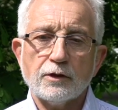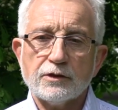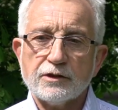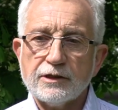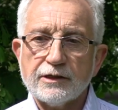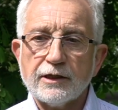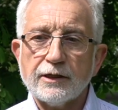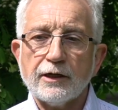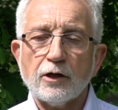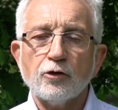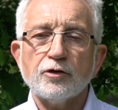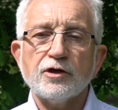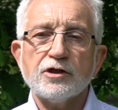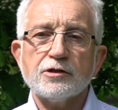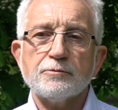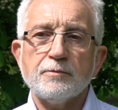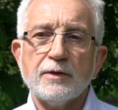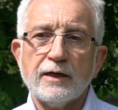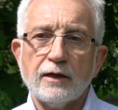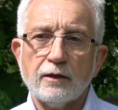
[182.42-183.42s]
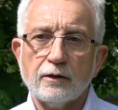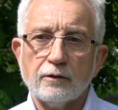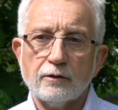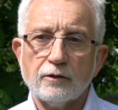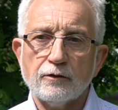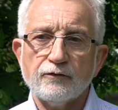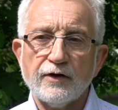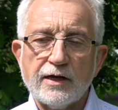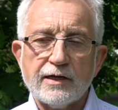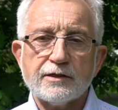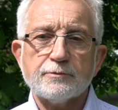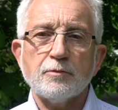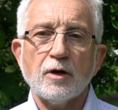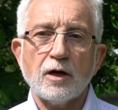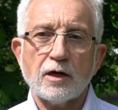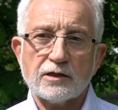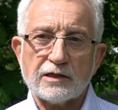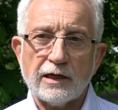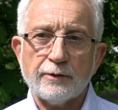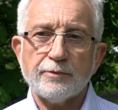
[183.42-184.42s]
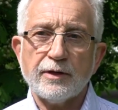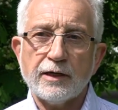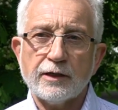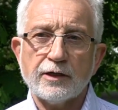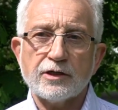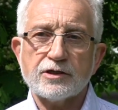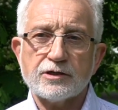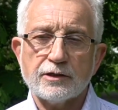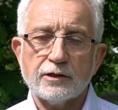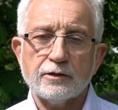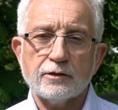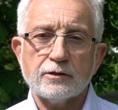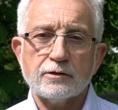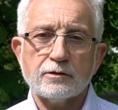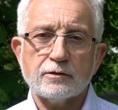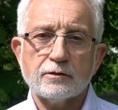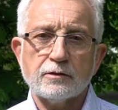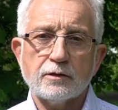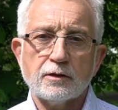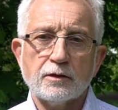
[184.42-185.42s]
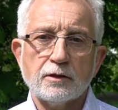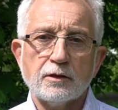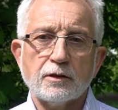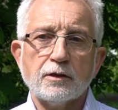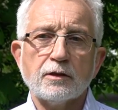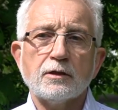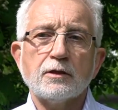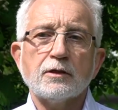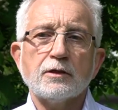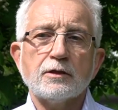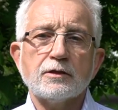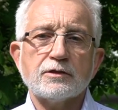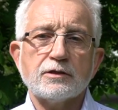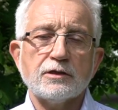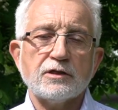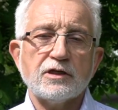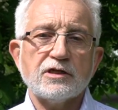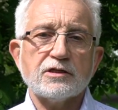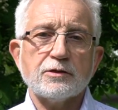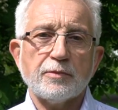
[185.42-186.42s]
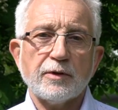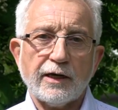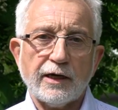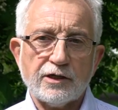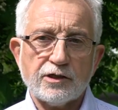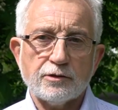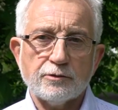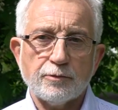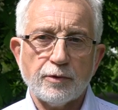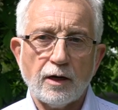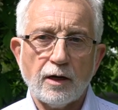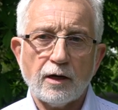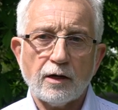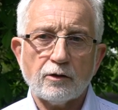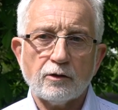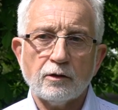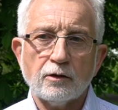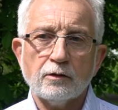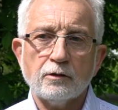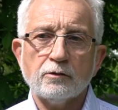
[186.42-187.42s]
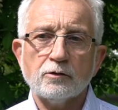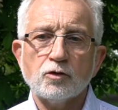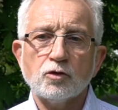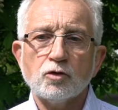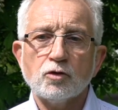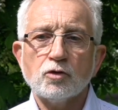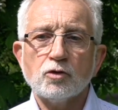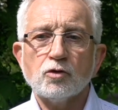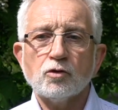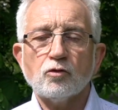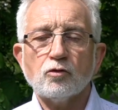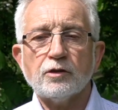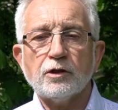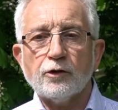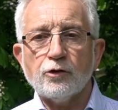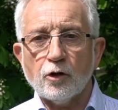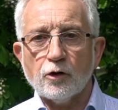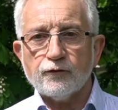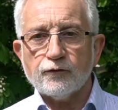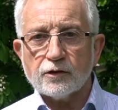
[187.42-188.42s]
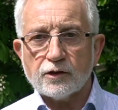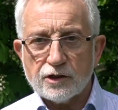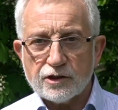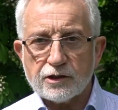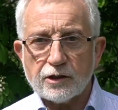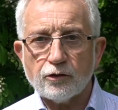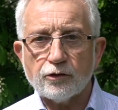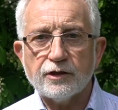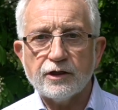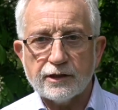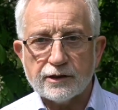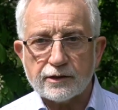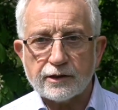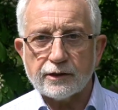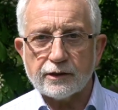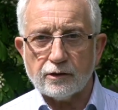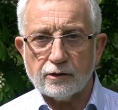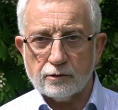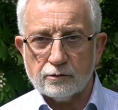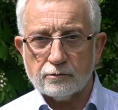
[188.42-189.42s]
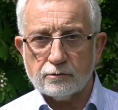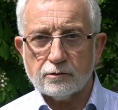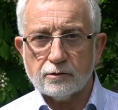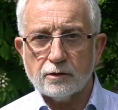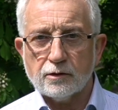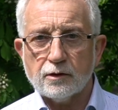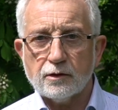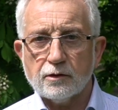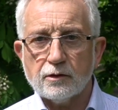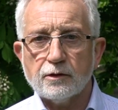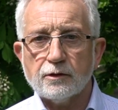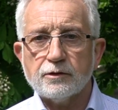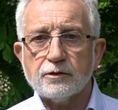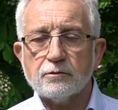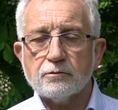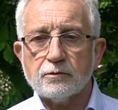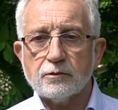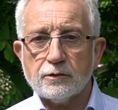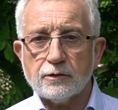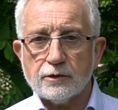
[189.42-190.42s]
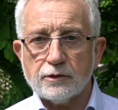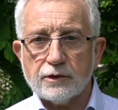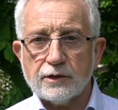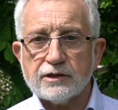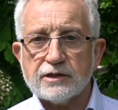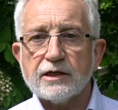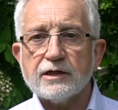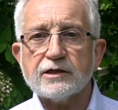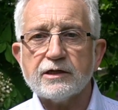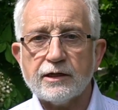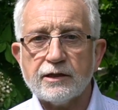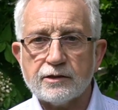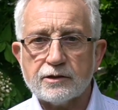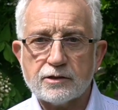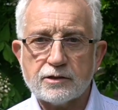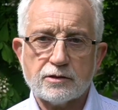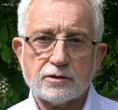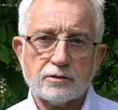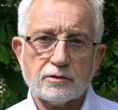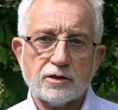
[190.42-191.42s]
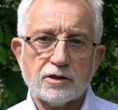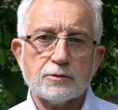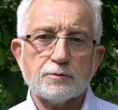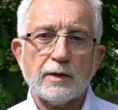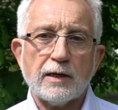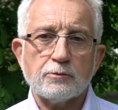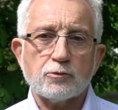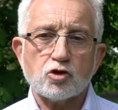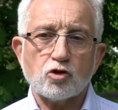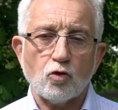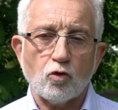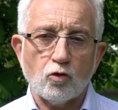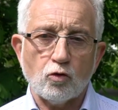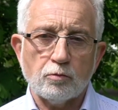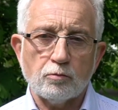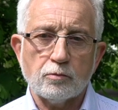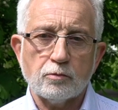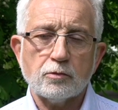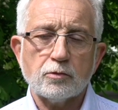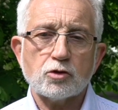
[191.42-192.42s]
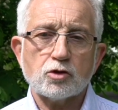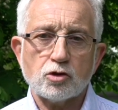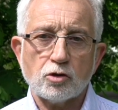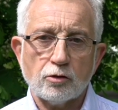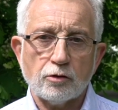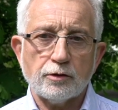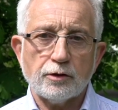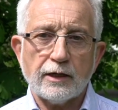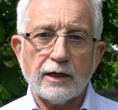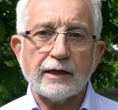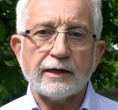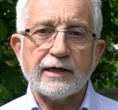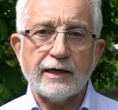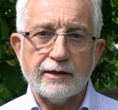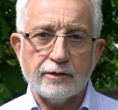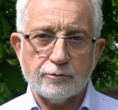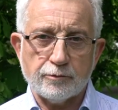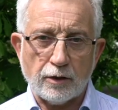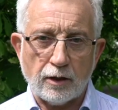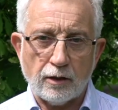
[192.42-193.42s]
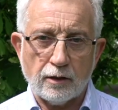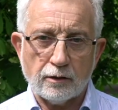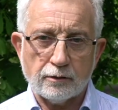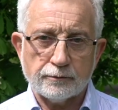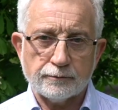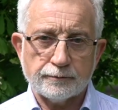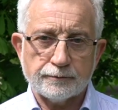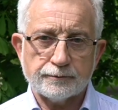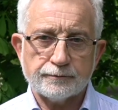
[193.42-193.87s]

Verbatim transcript: die dann auch nicht mehr weltmarktabhängig sind, sind diese berechenbarer und dann hoffentlich auch niedriger. Die Tendenz ist beim Strom schon erkennbar.